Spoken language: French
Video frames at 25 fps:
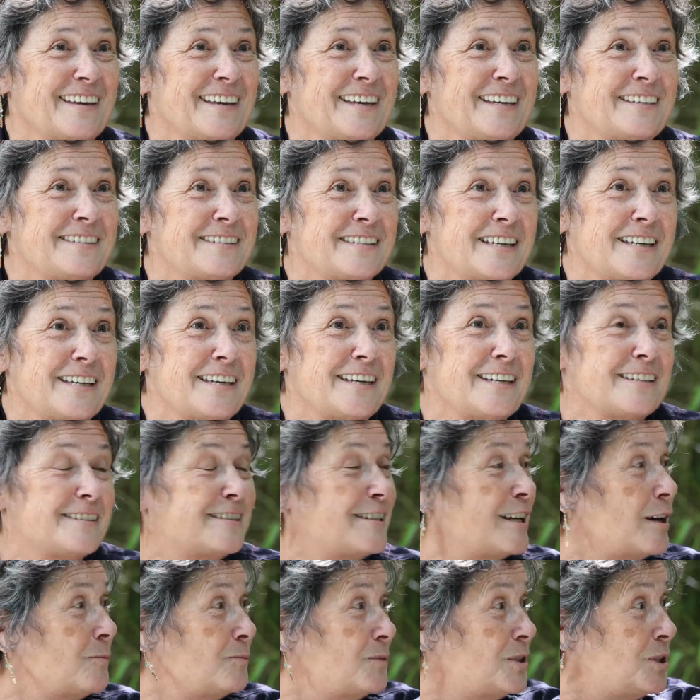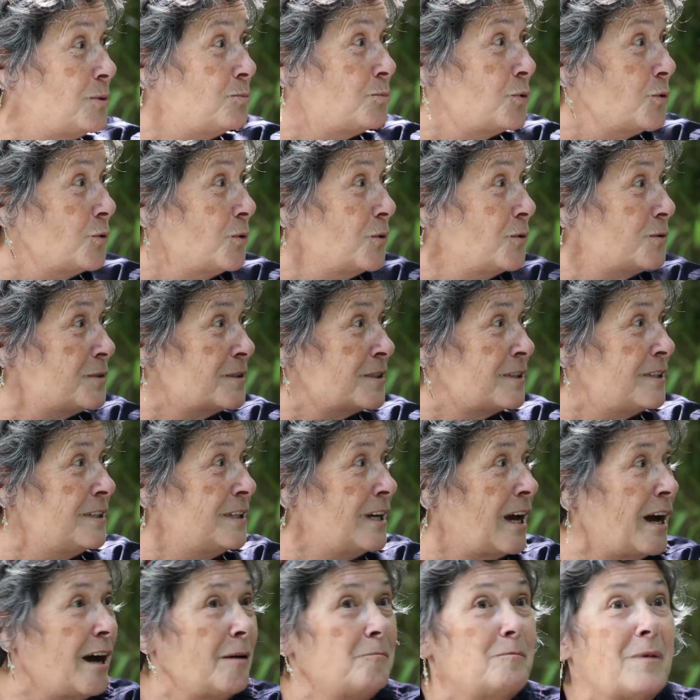Et c'est un petit peu ce
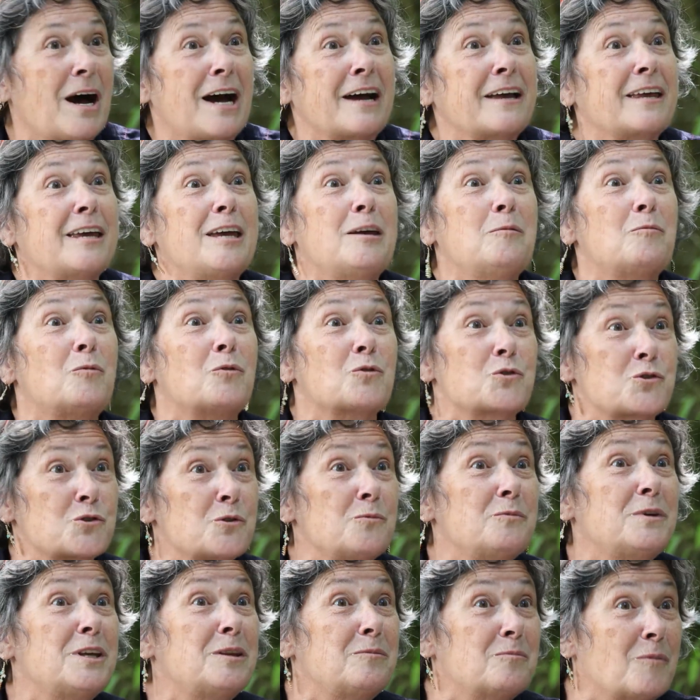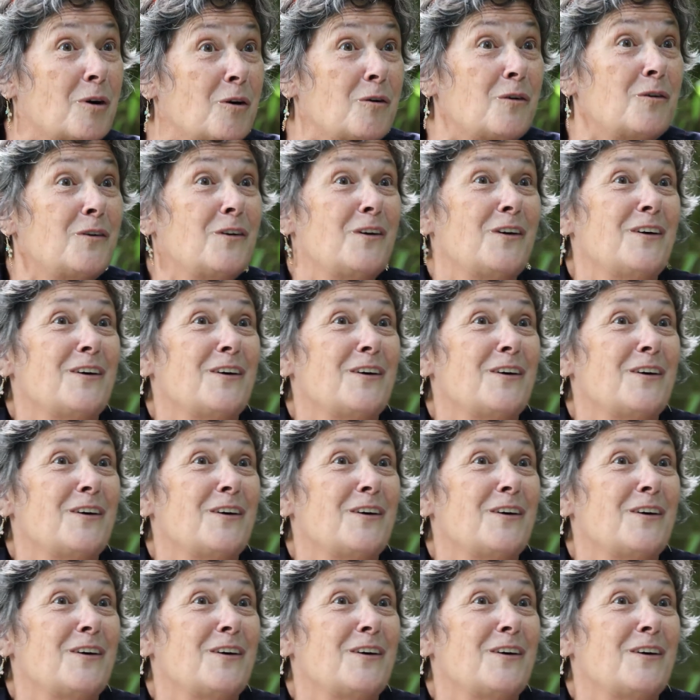qui a marqué mon cheminement.